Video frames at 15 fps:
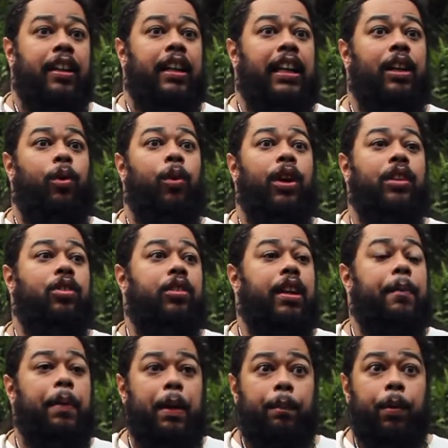enquanto
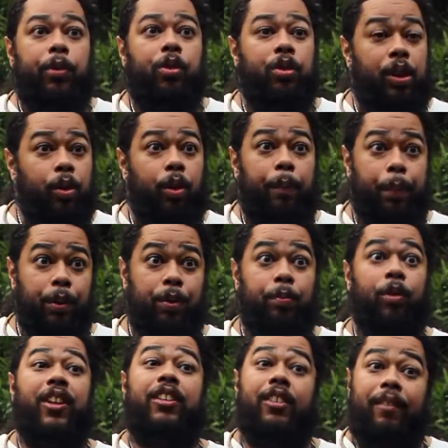também possui grupos
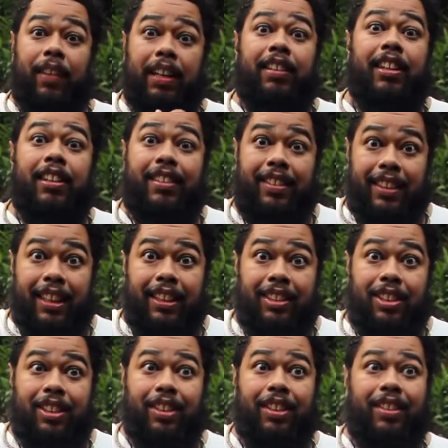muito mais
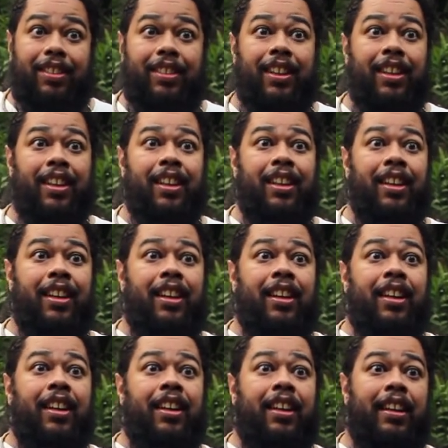recentes
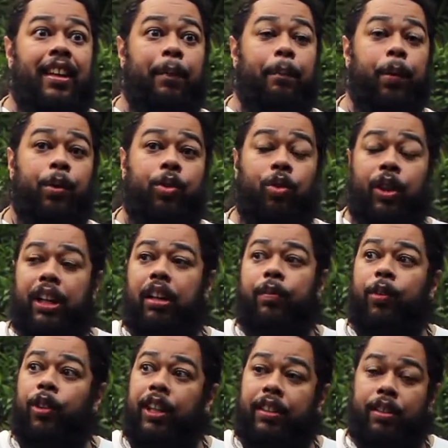que possuem
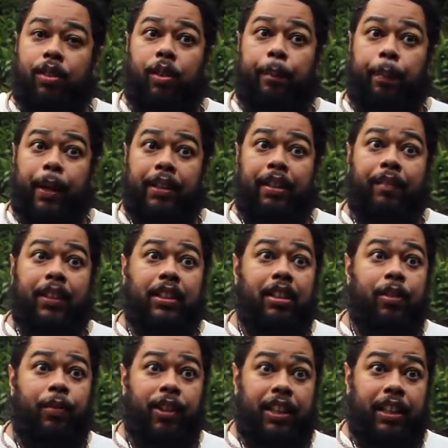influências completamente
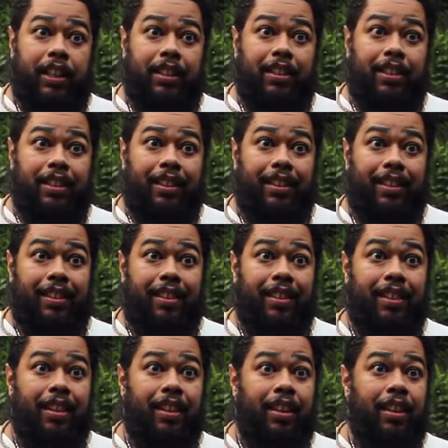diferentes.
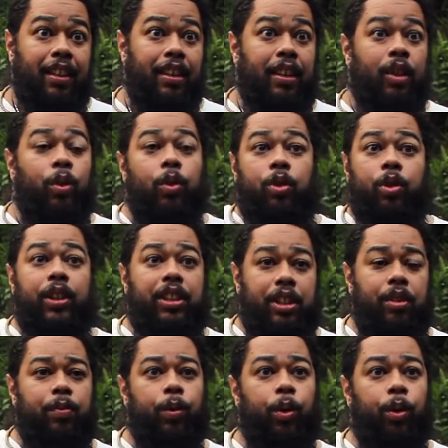O
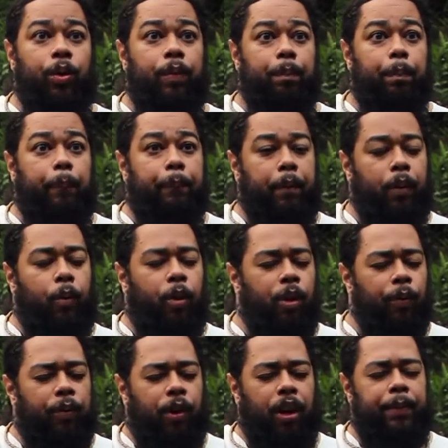druidismo,
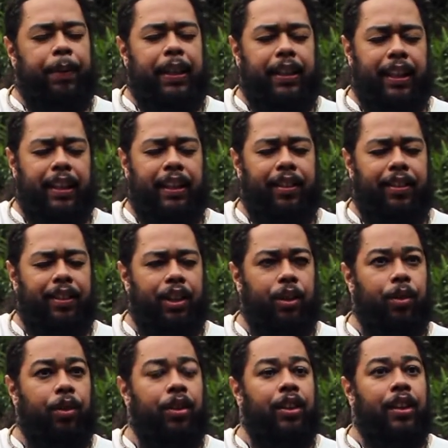conforme ele
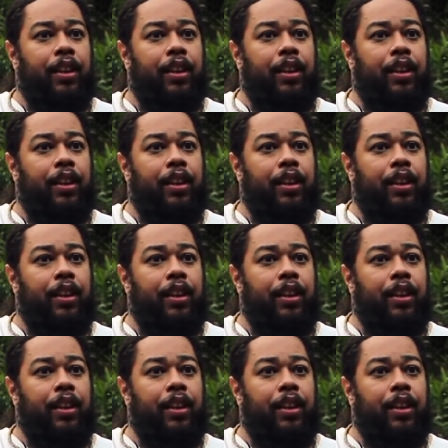renasceu,